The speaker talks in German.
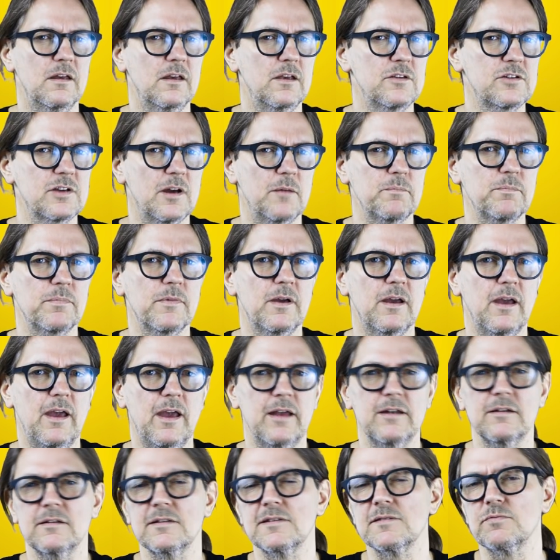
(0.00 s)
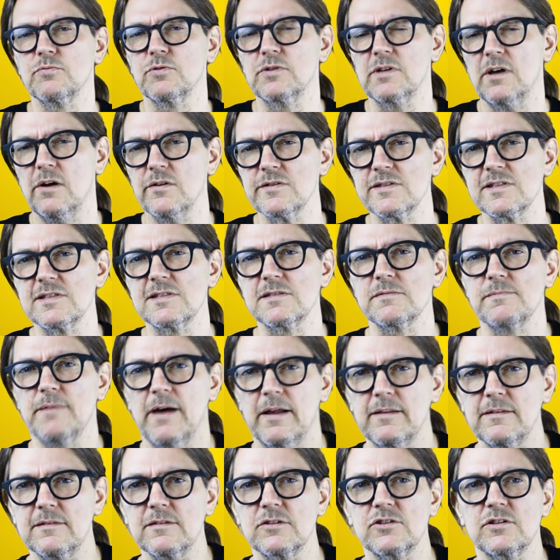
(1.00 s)
Ich habe Ende
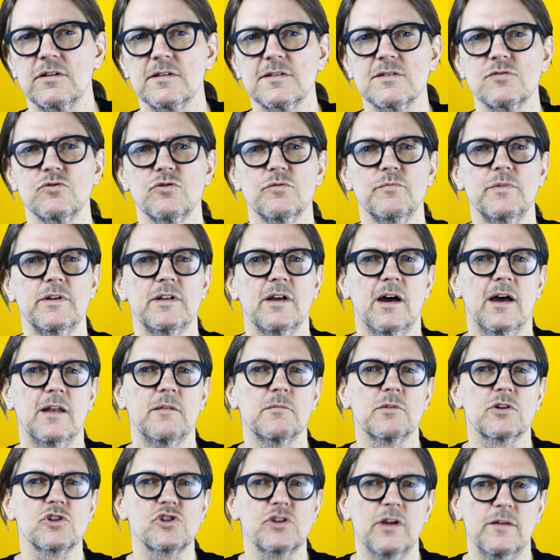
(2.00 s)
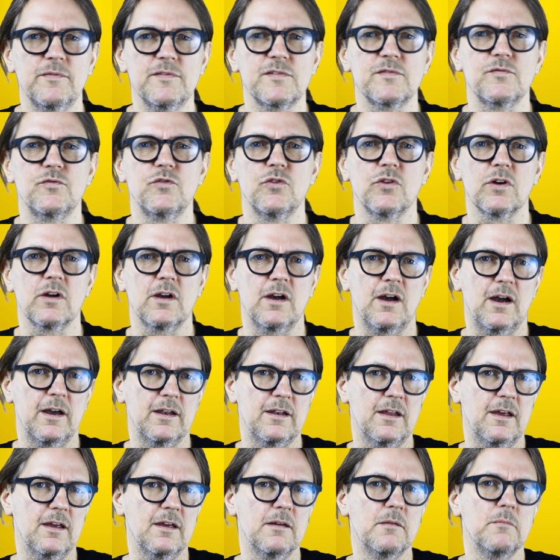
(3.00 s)
2020 dazu mit einem Geschäftsführer
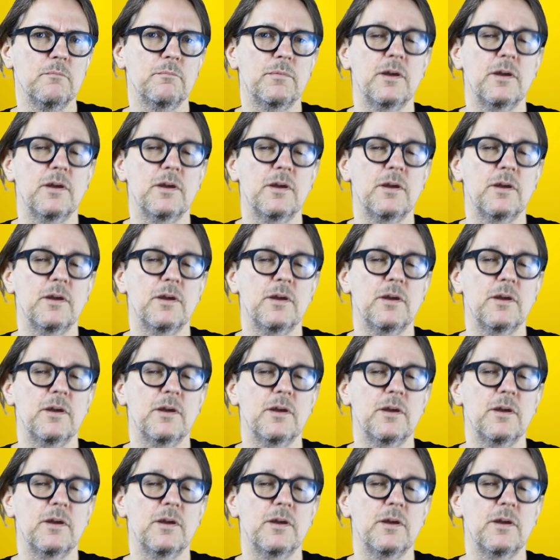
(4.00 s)
einer